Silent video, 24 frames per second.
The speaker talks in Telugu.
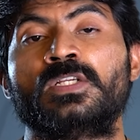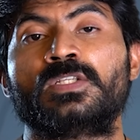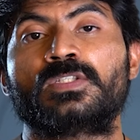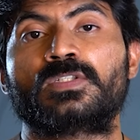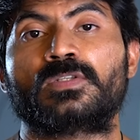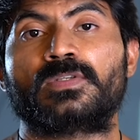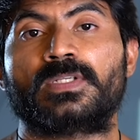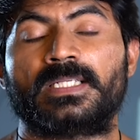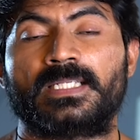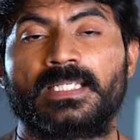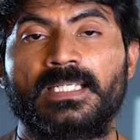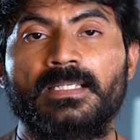సో
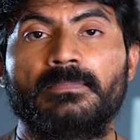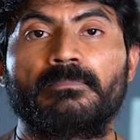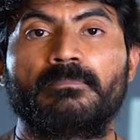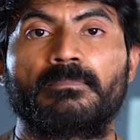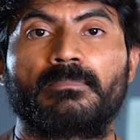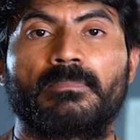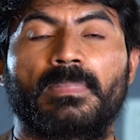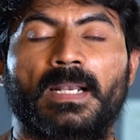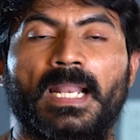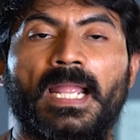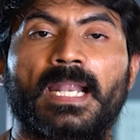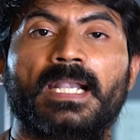ఈ
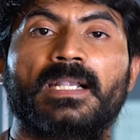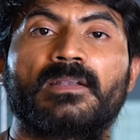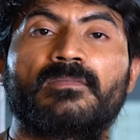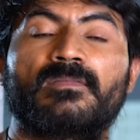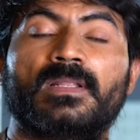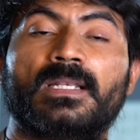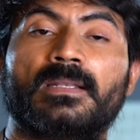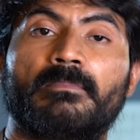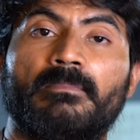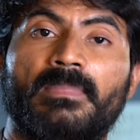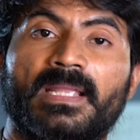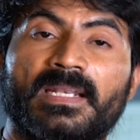ప్లాంట్
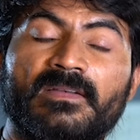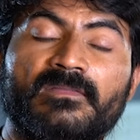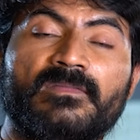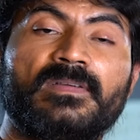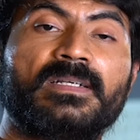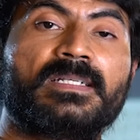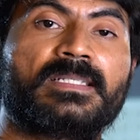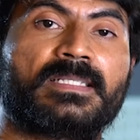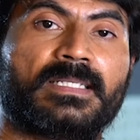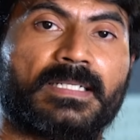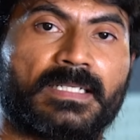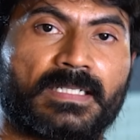వల్ల
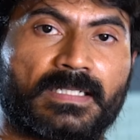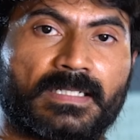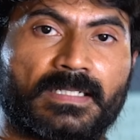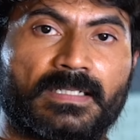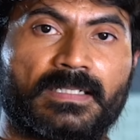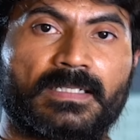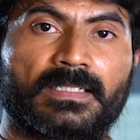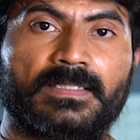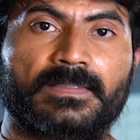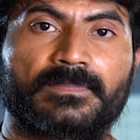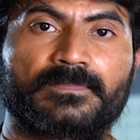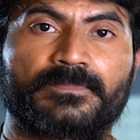బెనిఫిట్స్
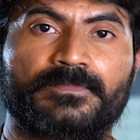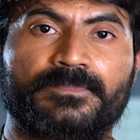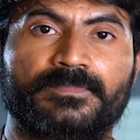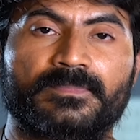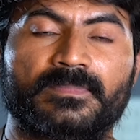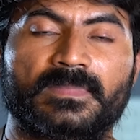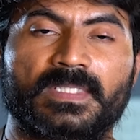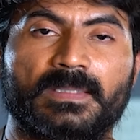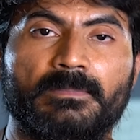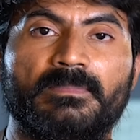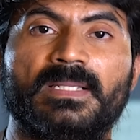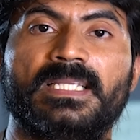ఏంటంటే
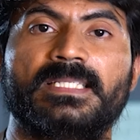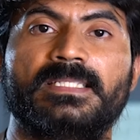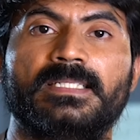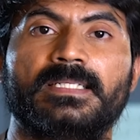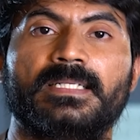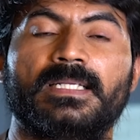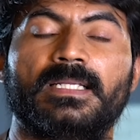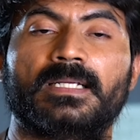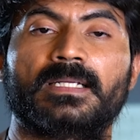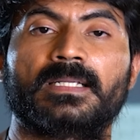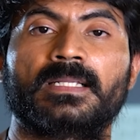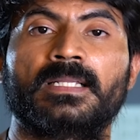
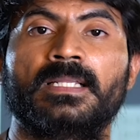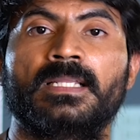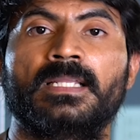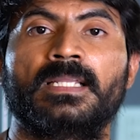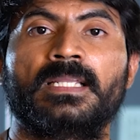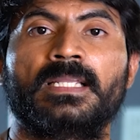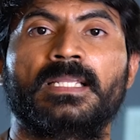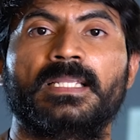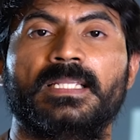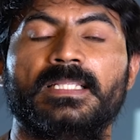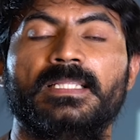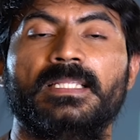బేసిక్గా
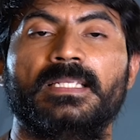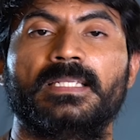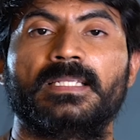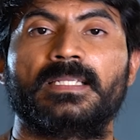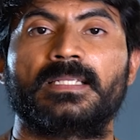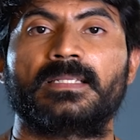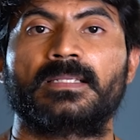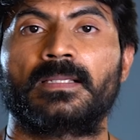ఇది